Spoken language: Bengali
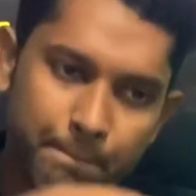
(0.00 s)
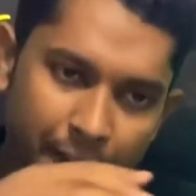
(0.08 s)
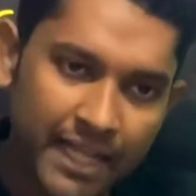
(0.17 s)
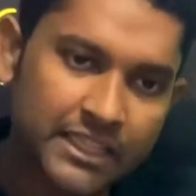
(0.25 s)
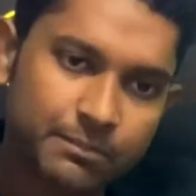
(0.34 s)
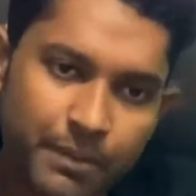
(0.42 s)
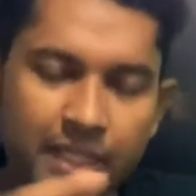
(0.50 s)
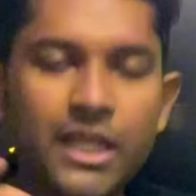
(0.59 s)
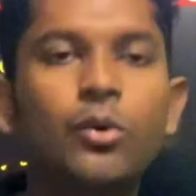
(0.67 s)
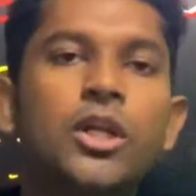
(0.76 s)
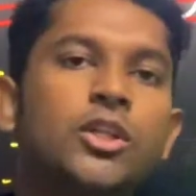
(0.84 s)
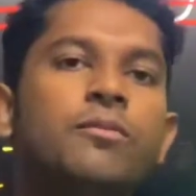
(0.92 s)
বাদ
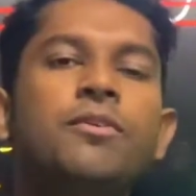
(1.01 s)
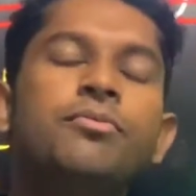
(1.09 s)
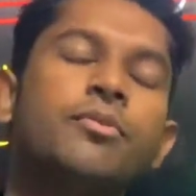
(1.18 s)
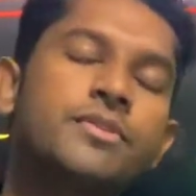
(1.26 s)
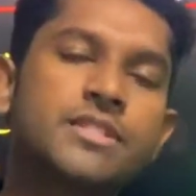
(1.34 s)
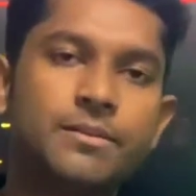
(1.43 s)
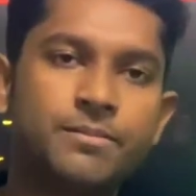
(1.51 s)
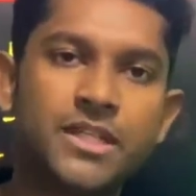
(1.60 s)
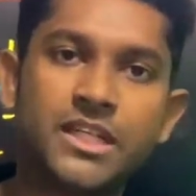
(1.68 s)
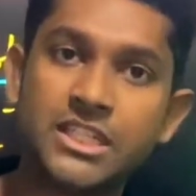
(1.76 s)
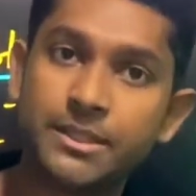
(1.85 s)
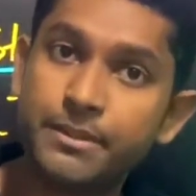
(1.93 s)
বাকিগুলো তুমি ফোর্থ
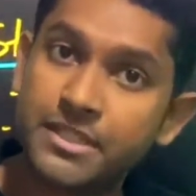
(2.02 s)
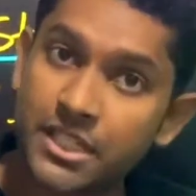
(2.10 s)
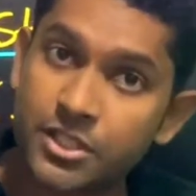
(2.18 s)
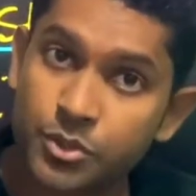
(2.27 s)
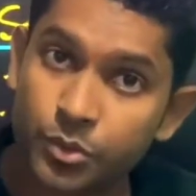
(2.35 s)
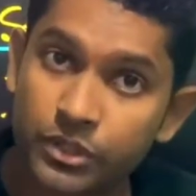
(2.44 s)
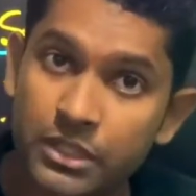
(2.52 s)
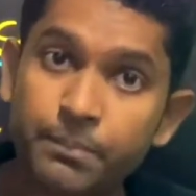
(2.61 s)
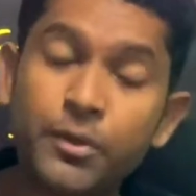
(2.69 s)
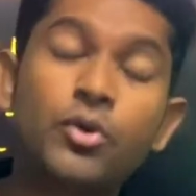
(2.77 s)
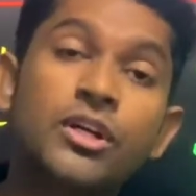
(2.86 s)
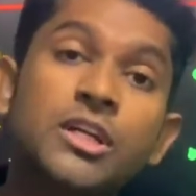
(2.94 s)
সাবজেক্ট হিসেবে চেঞ্জ করতে
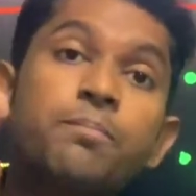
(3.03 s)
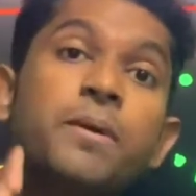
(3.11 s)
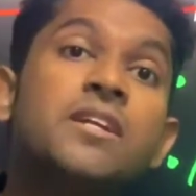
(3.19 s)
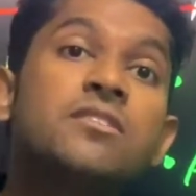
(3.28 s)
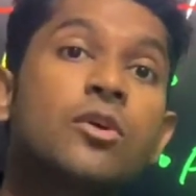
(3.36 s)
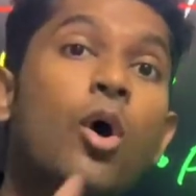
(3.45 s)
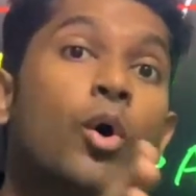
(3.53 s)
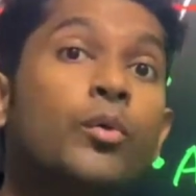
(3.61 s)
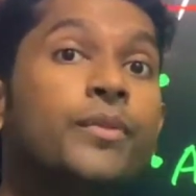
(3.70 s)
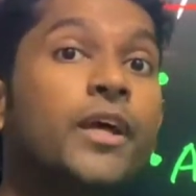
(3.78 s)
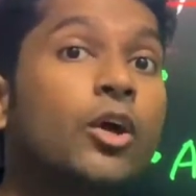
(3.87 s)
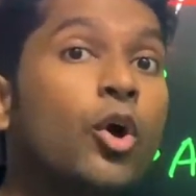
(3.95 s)
পারো ডিপেন্ডস অন
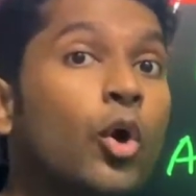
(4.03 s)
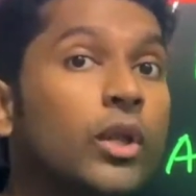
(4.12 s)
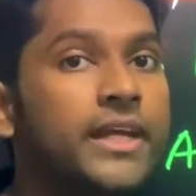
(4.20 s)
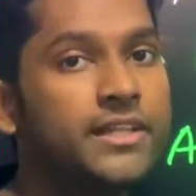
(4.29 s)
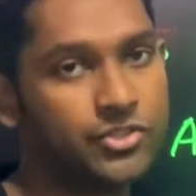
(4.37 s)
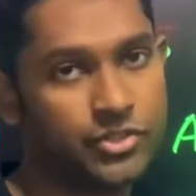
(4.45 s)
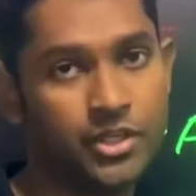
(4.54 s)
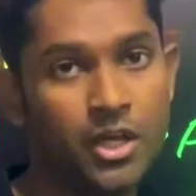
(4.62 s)
দ্য কলেজ